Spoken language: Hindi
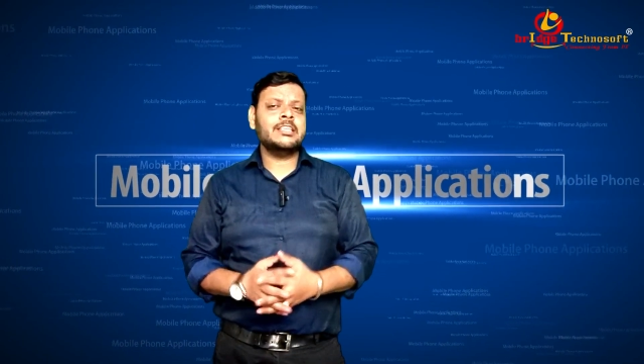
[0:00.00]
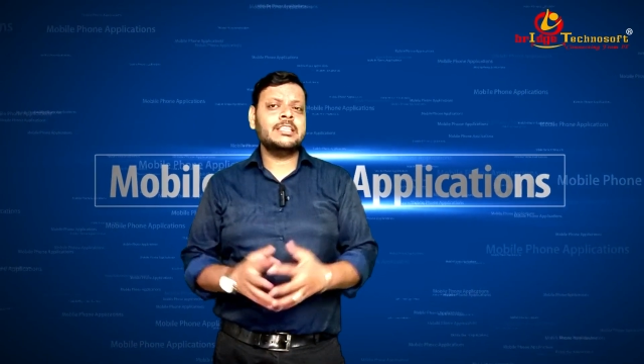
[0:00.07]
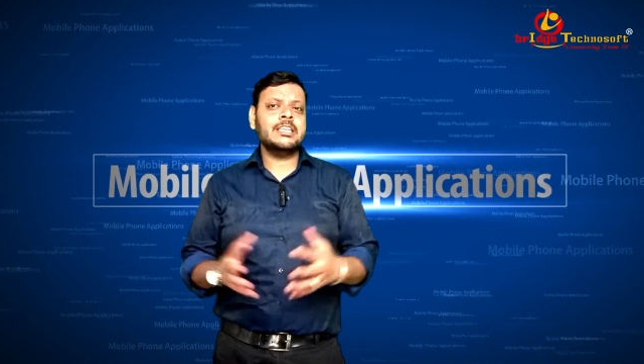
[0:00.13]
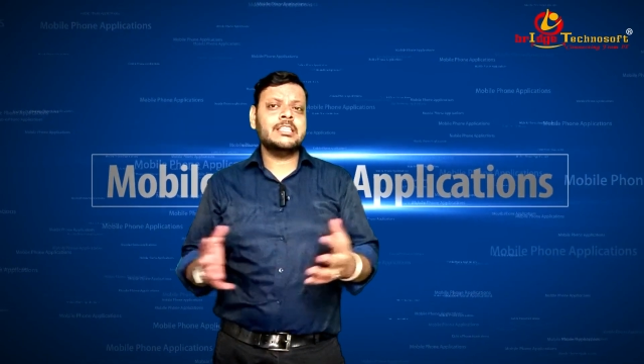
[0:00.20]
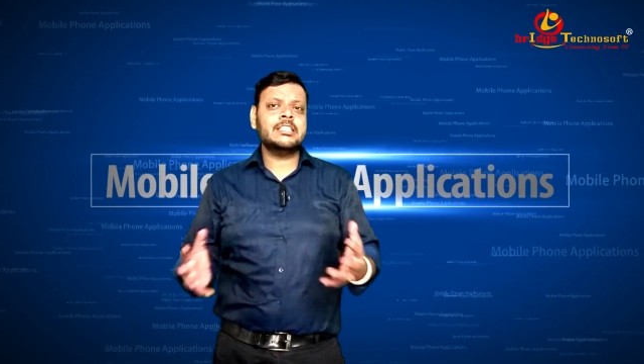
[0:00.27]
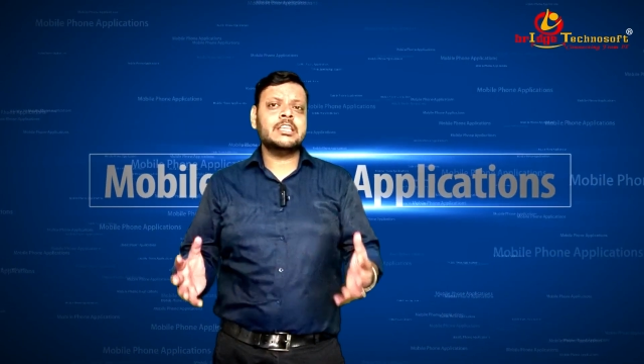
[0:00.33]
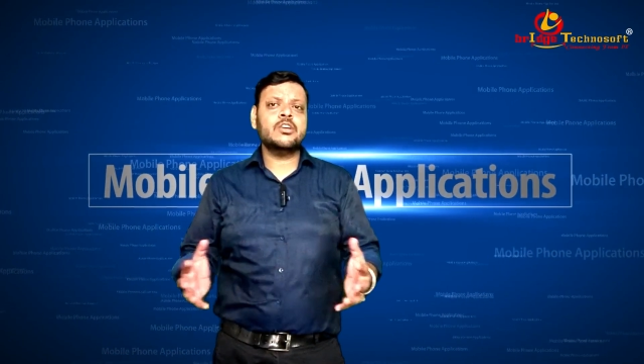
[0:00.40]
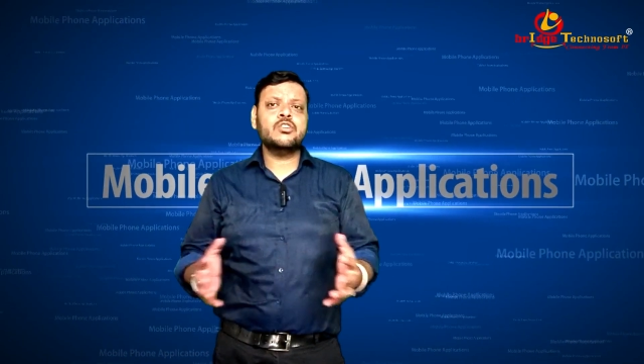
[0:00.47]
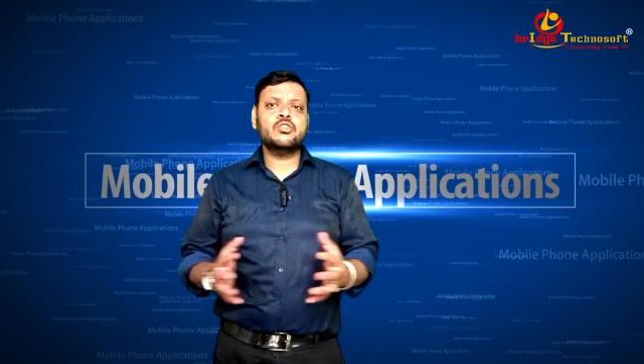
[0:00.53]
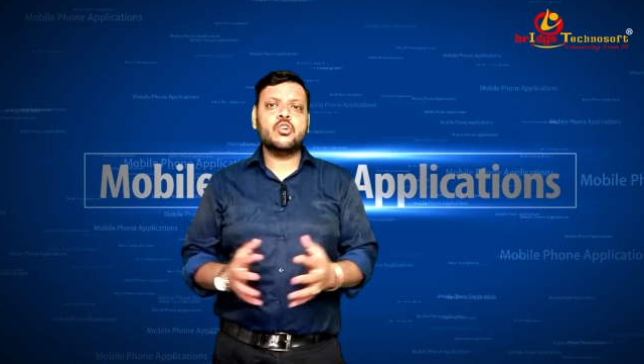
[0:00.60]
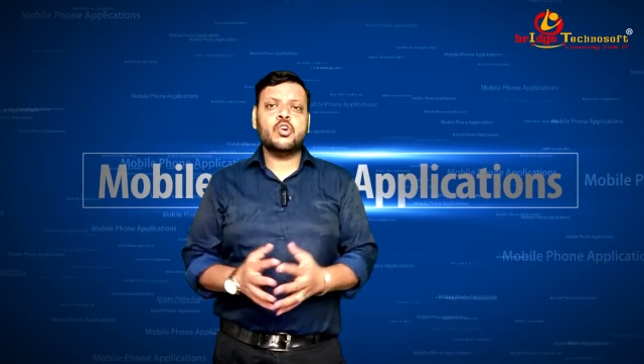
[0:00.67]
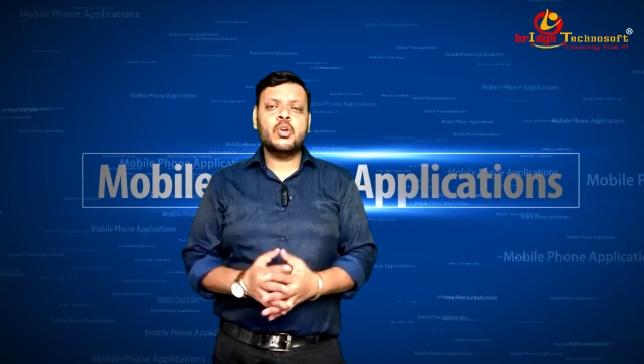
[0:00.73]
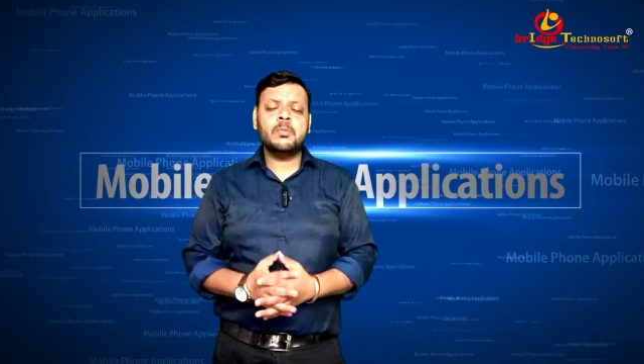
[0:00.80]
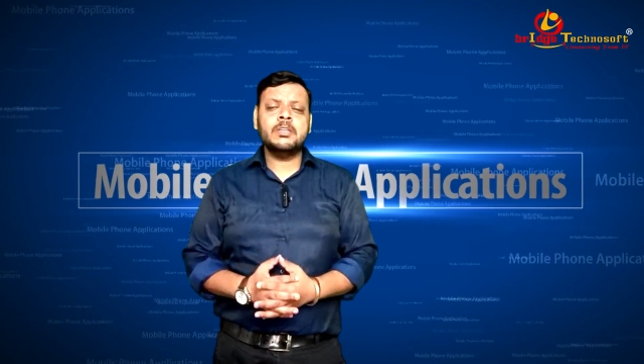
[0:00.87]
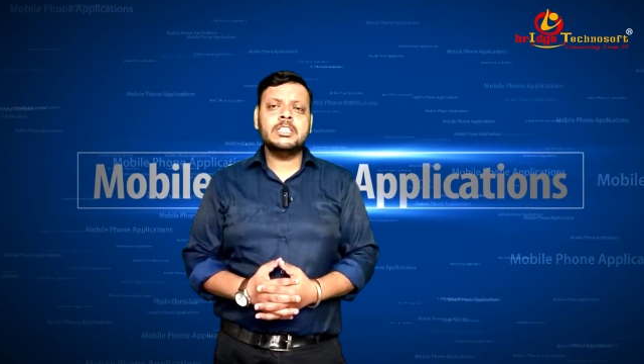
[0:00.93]
वाले सेसेस की
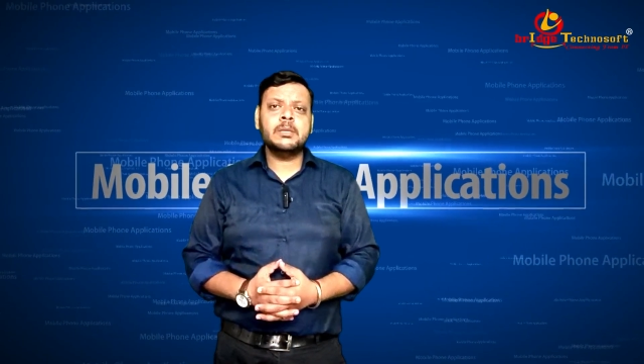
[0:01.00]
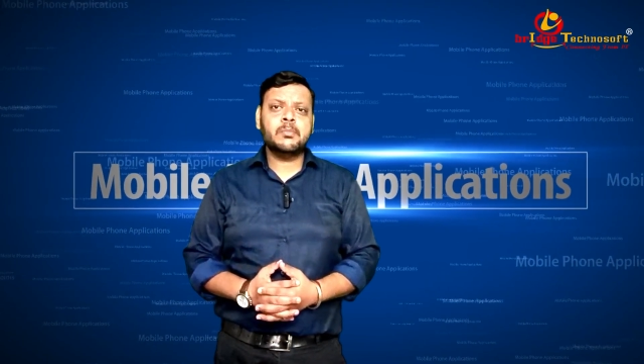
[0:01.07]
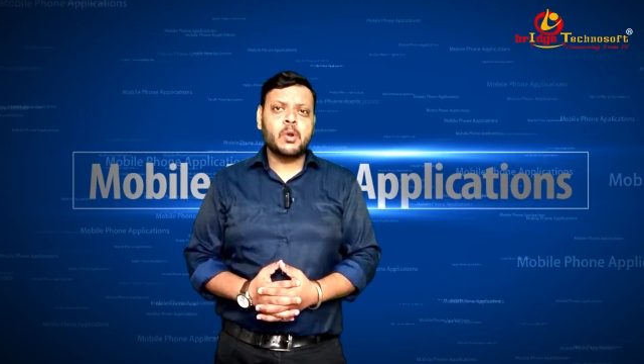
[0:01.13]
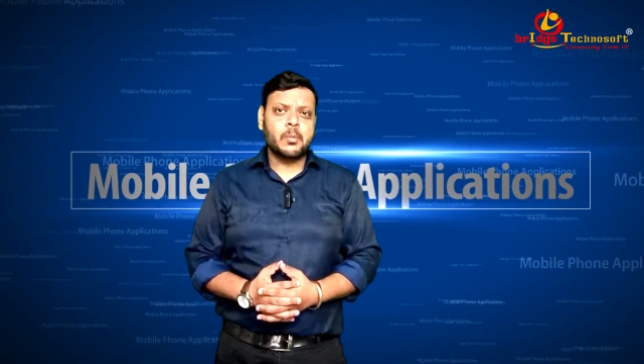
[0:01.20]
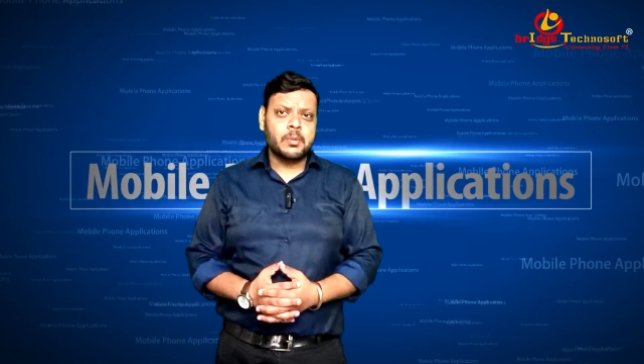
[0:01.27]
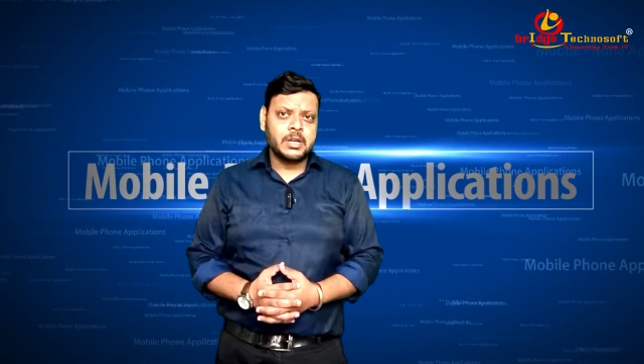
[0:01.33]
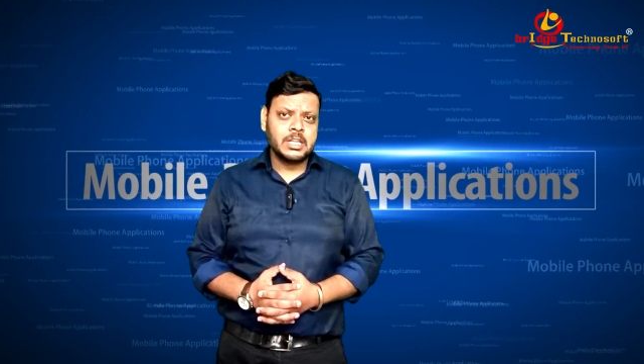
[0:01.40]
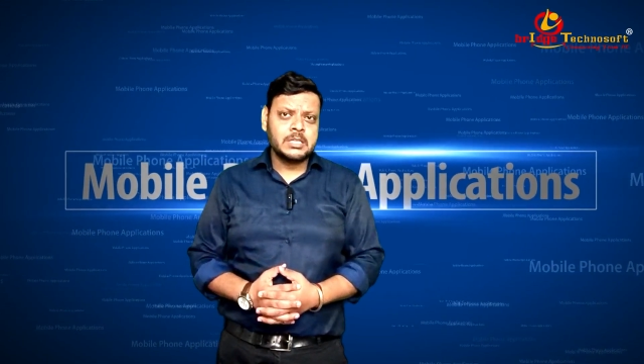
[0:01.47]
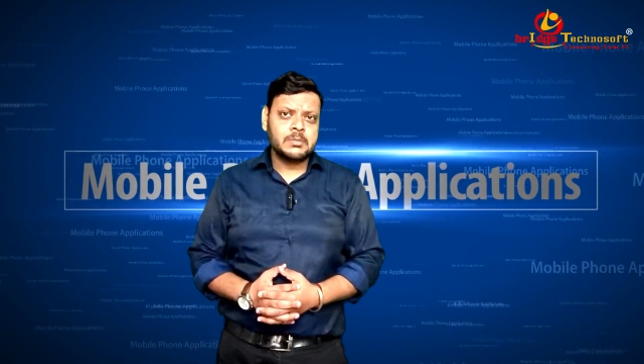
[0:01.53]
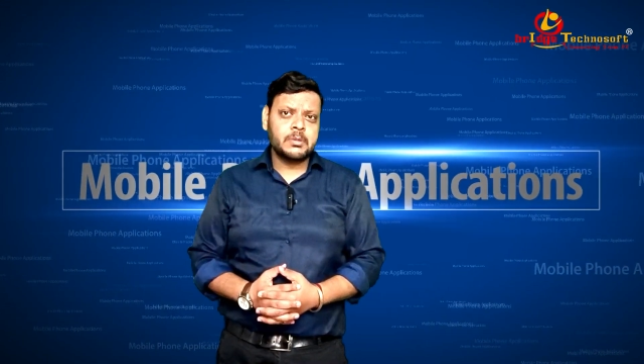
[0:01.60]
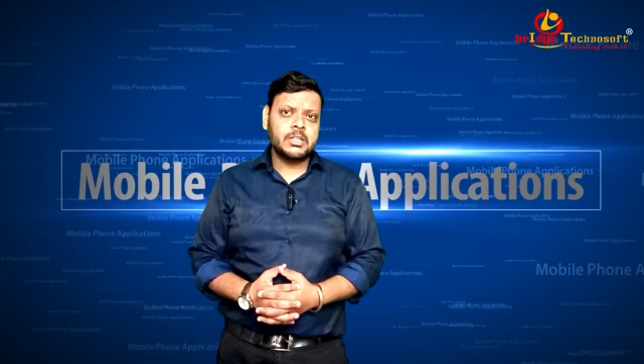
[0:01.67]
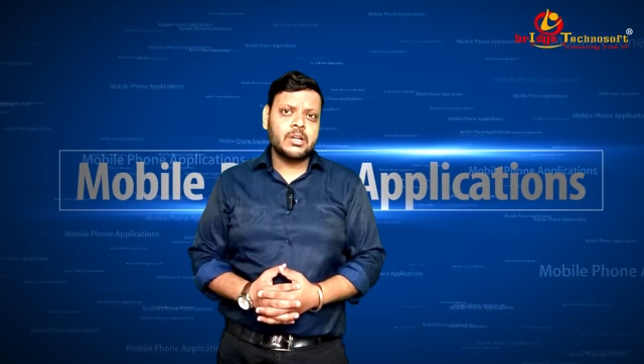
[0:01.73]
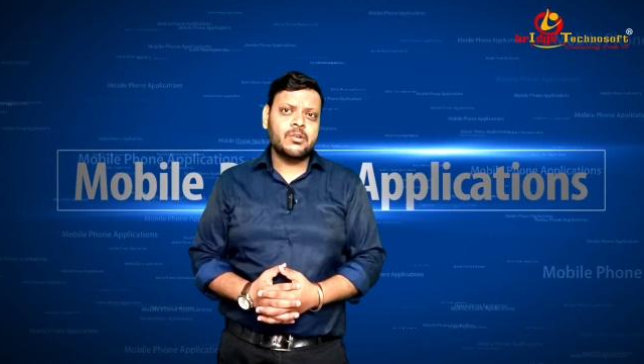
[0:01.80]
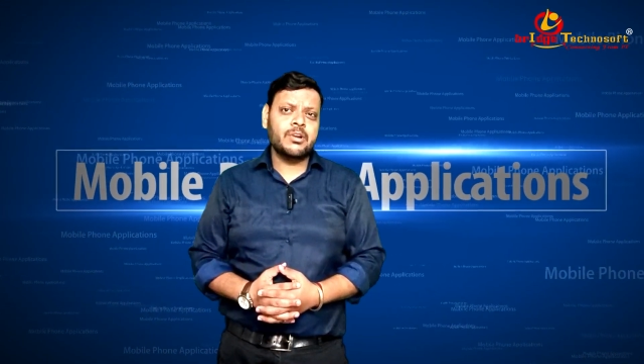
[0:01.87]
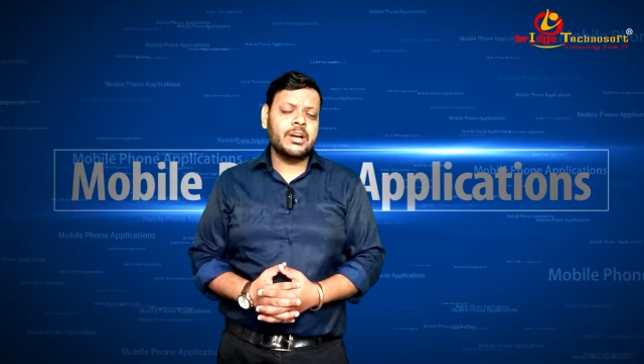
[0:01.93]
कुछ और बेसिक
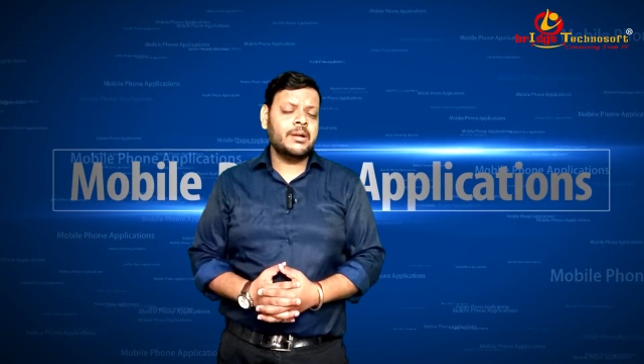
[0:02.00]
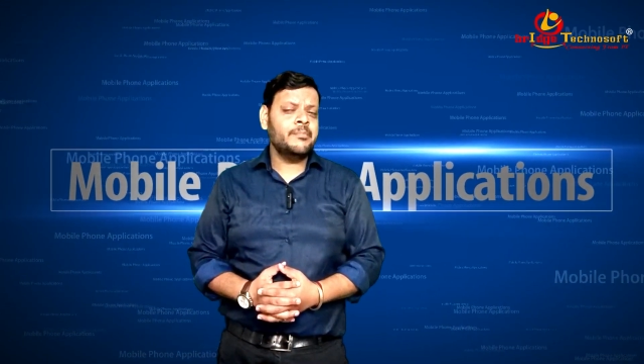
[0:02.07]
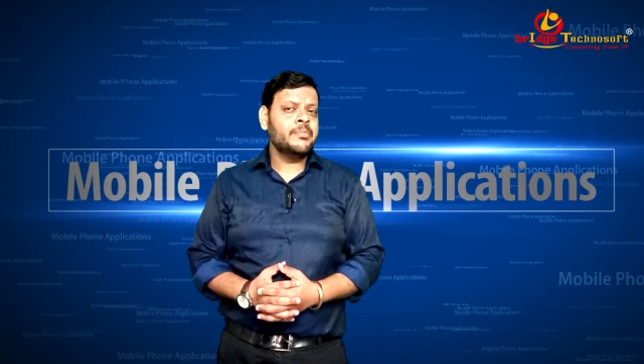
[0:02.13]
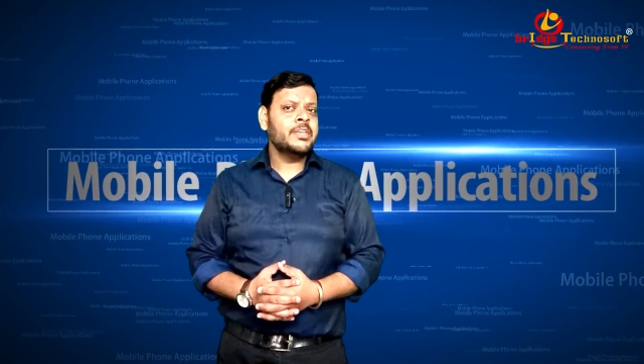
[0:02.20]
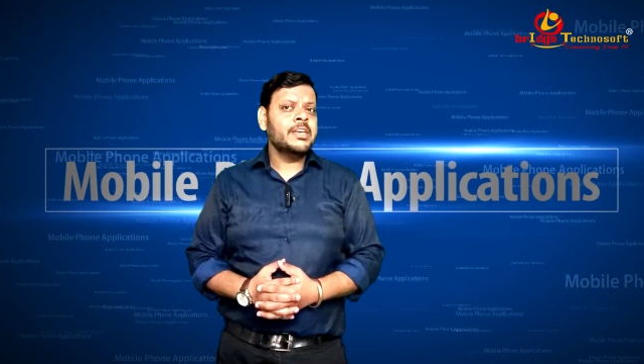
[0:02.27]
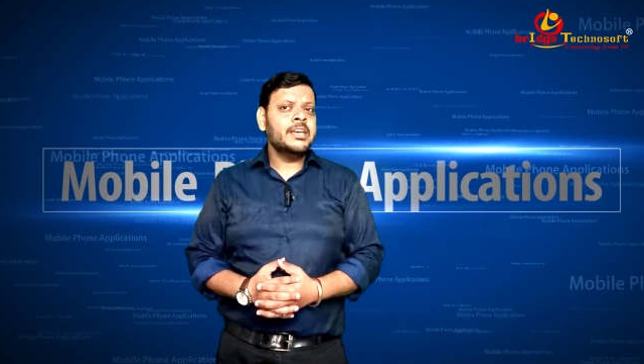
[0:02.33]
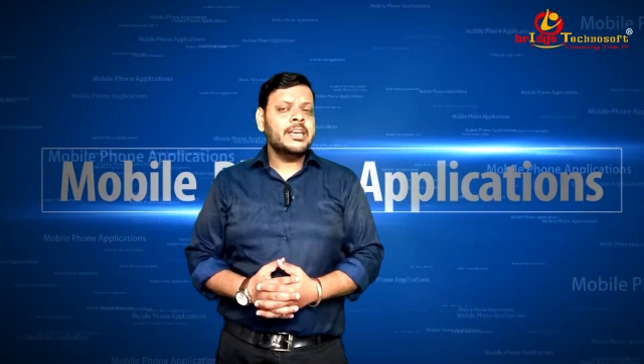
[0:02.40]
प्रॉपर्टीज बताऊंगा